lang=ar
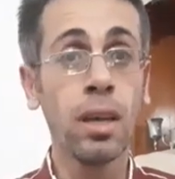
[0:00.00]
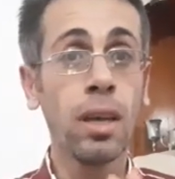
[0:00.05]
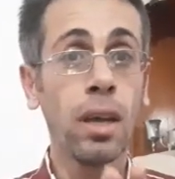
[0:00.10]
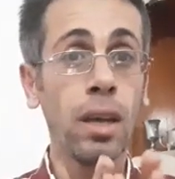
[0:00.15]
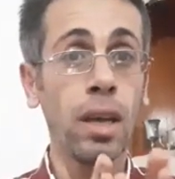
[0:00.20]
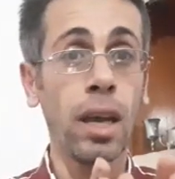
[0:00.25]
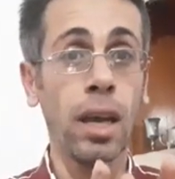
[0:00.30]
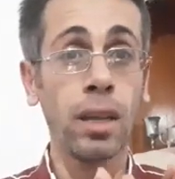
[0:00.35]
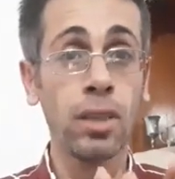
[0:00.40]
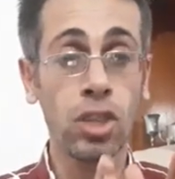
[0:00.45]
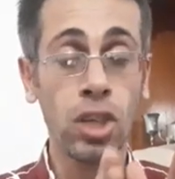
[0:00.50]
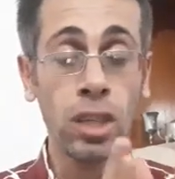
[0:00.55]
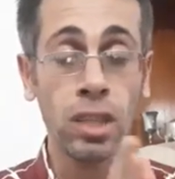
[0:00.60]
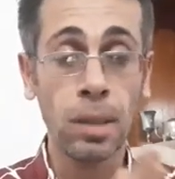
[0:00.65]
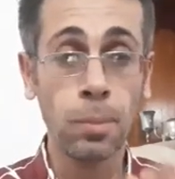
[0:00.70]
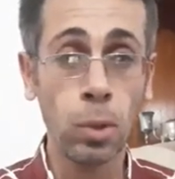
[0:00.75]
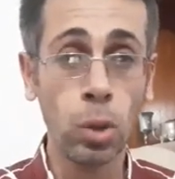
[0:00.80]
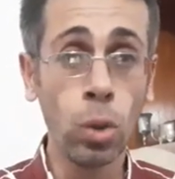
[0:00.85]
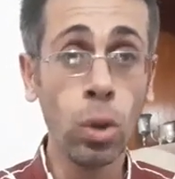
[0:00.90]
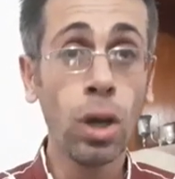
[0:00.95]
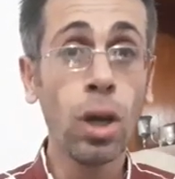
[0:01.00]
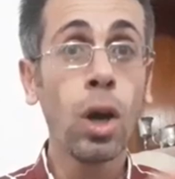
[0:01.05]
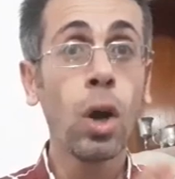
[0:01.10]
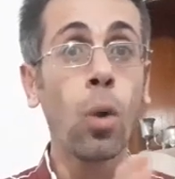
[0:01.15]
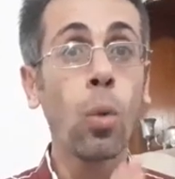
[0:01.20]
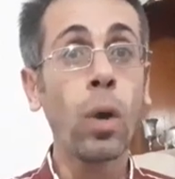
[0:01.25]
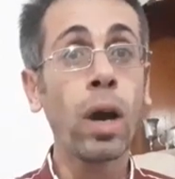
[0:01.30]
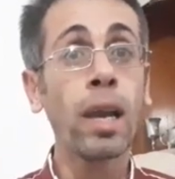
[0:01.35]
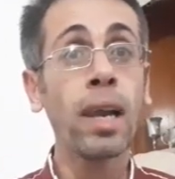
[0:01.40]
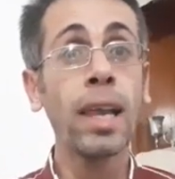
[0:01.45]
اللي اخذت شهادتك منه
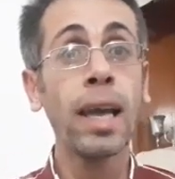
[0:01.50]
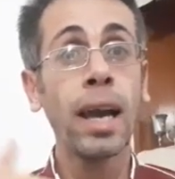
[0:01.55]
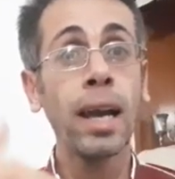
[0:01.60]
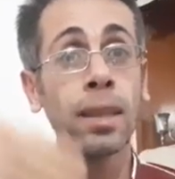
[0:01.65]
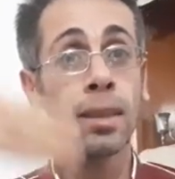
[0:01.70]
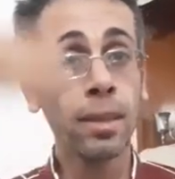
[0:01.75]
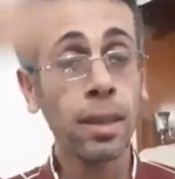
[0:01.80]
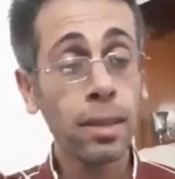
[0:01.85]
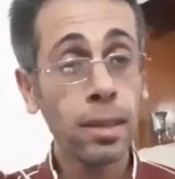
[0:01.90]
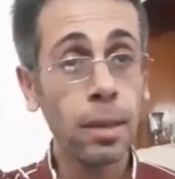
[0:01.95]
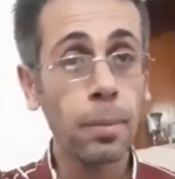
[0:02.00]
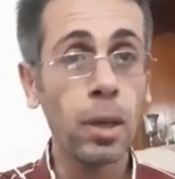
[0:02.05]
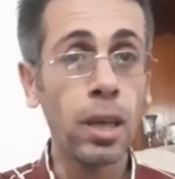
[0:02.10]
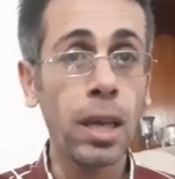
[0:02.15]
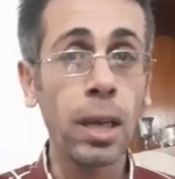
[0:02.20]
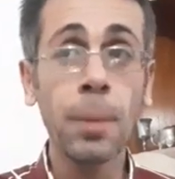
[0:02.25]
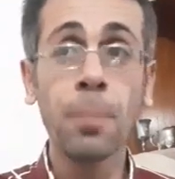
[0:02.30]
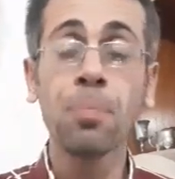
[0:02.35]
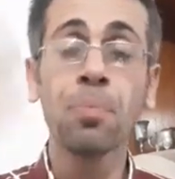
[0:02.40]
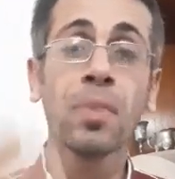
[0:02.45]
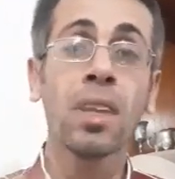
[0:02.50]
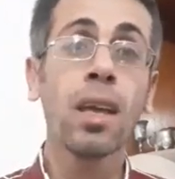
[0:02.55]
واللي حتقدم عليه